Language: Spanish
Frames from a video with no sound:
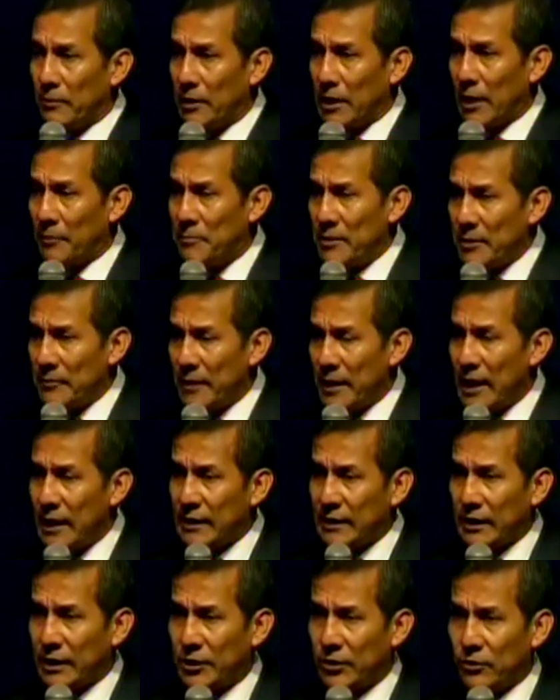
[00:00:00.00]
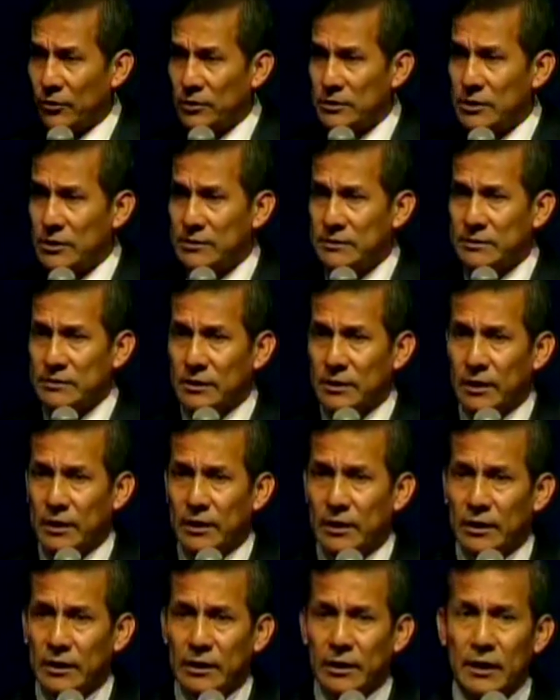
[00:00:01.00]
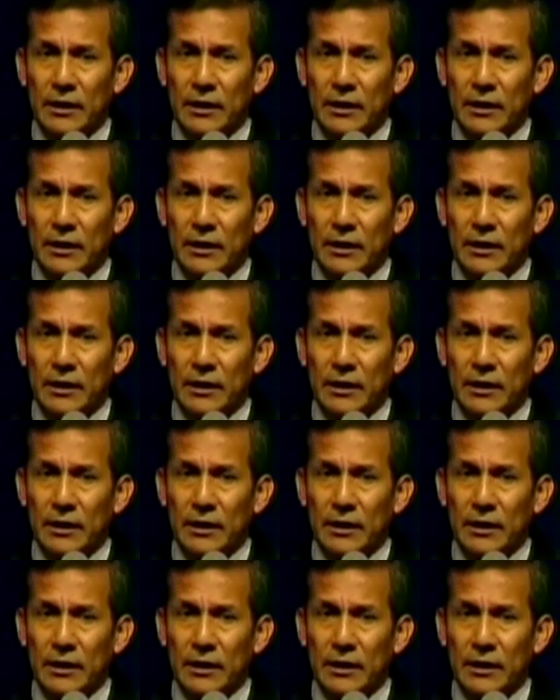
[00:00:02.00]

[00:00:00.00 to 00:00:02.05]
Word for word: las primeras regiones en